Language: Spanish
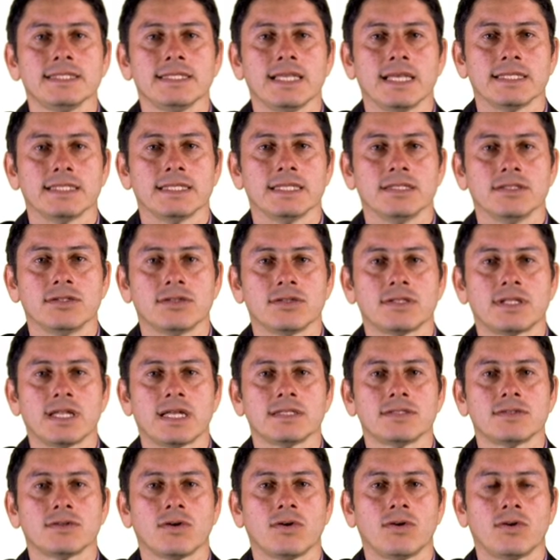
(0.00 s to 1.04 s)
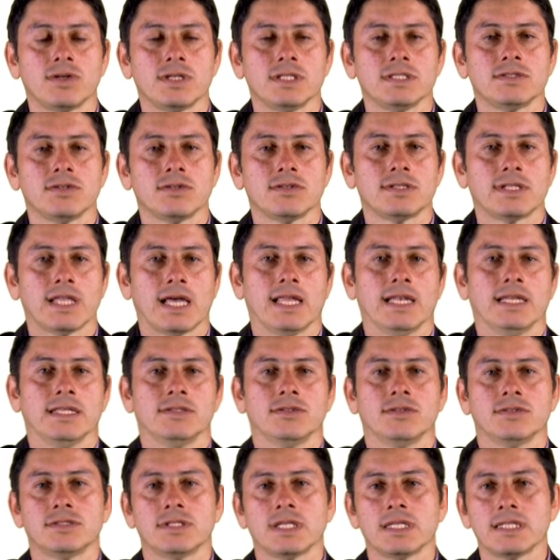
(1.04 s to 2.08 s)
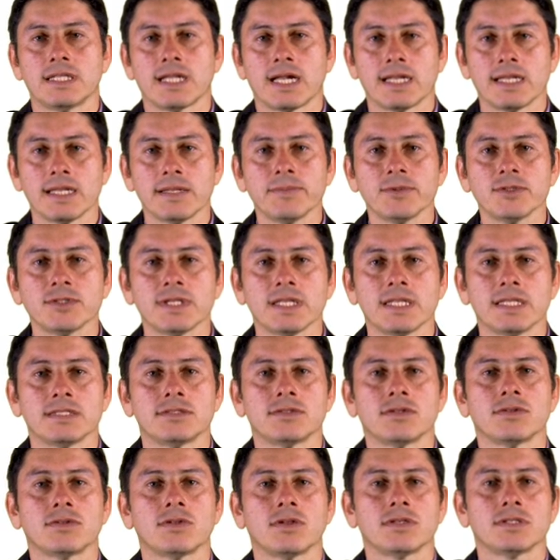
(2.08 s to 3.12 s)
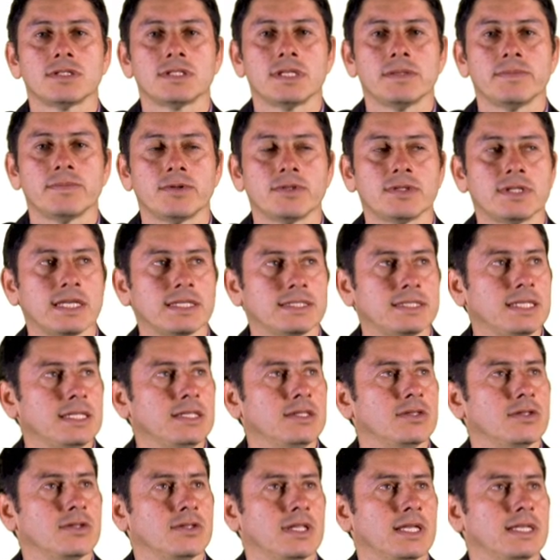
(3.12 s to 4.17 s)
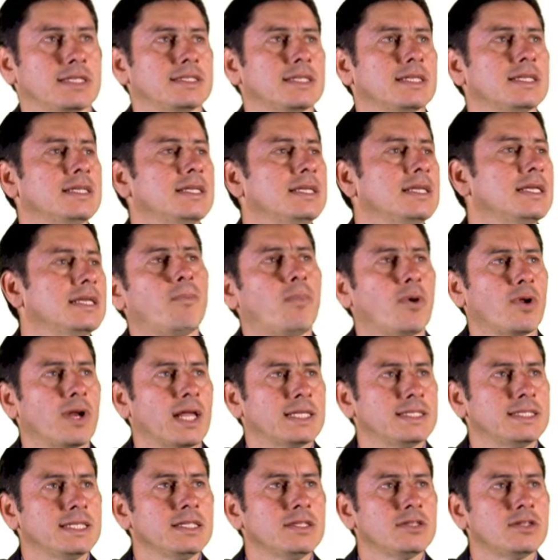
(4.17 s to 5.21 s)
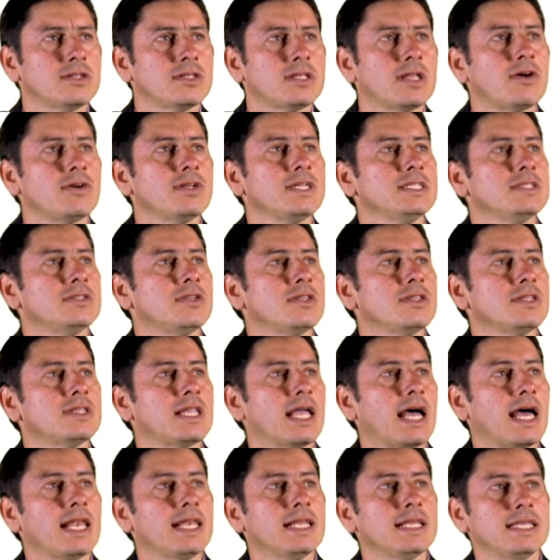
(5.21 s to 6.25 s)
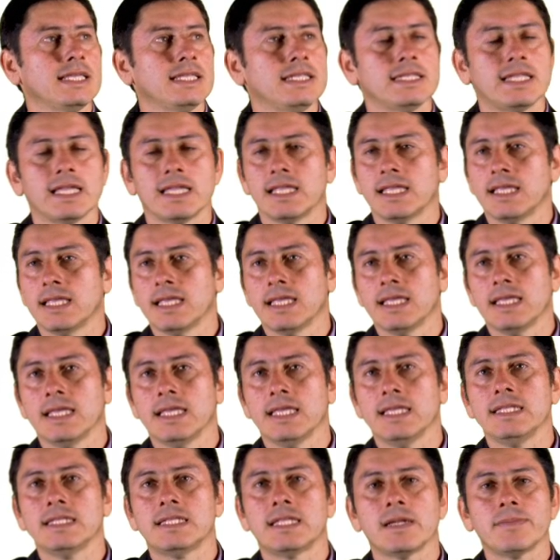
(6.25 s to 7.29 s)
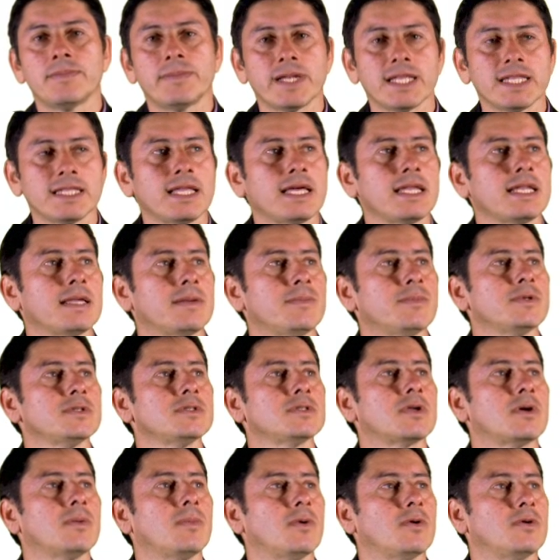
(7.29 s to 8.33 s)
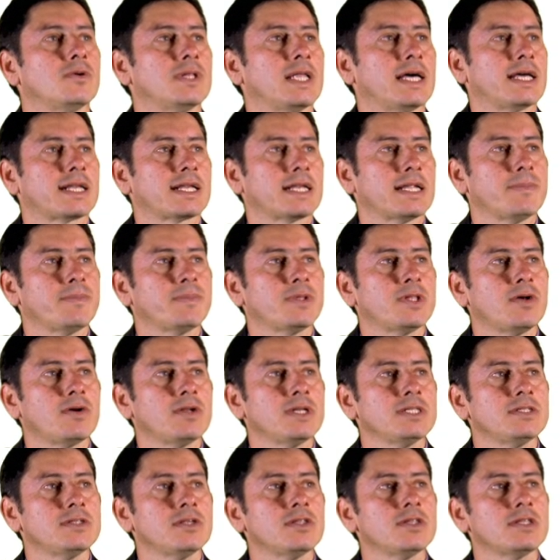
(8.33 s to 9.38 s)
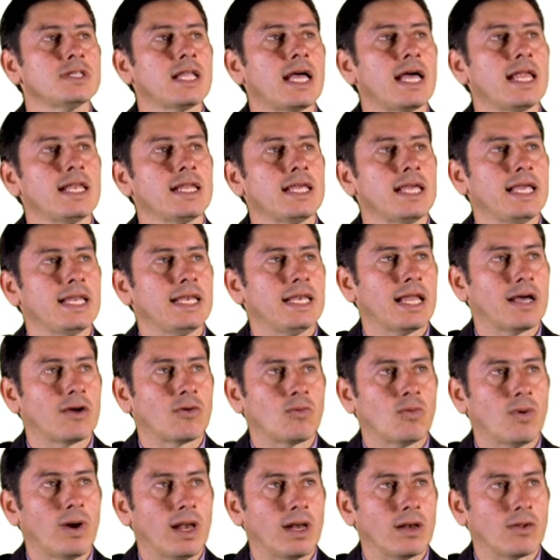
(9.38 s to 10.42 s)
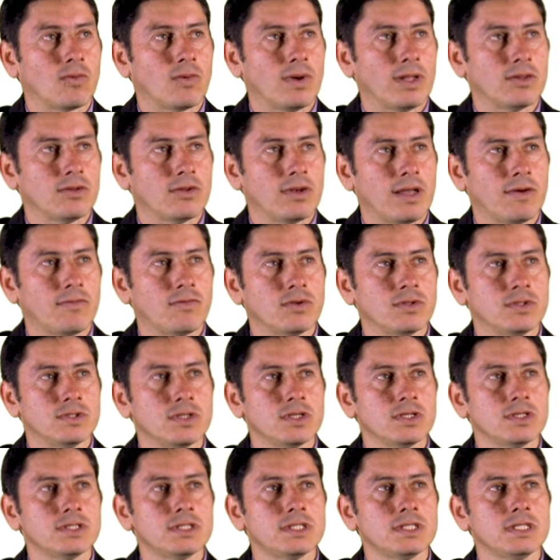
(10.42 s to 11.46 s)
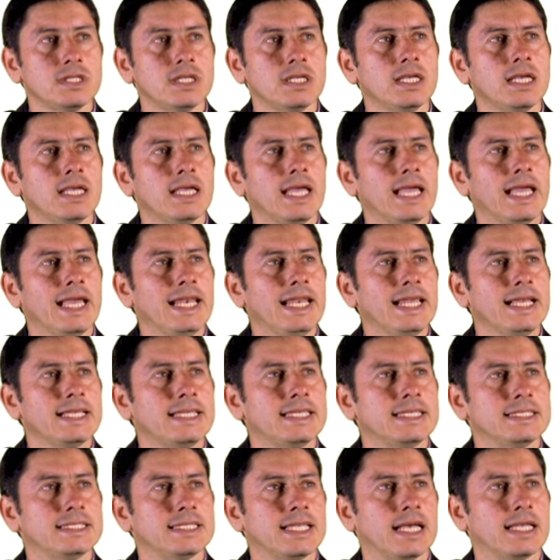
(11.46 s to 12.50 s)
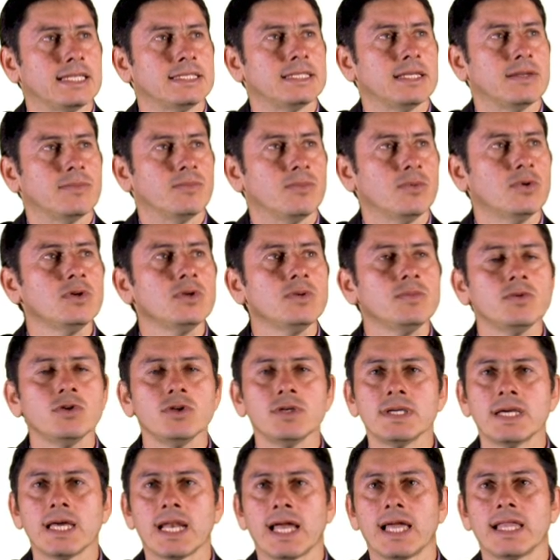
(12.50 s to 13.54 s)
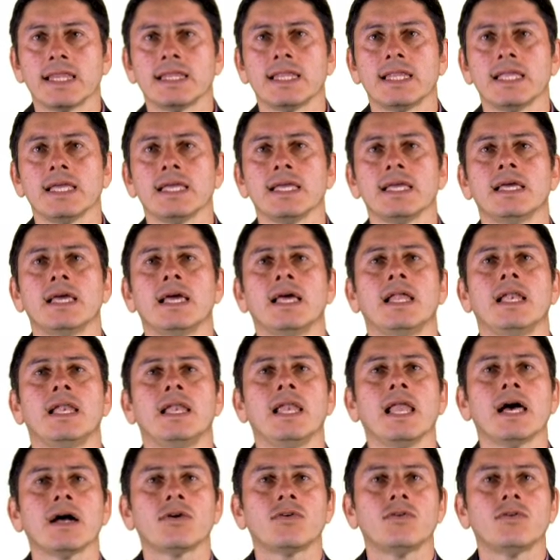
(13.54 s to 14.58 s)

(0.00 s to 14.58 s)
y asíntotas horizontales. Nos centraremos en estos dos tipos de asíntotas. Por asíntota horizontal interpretaremos como una recta horizontal en la cual cuando la función Lx se hace muy muy grande, la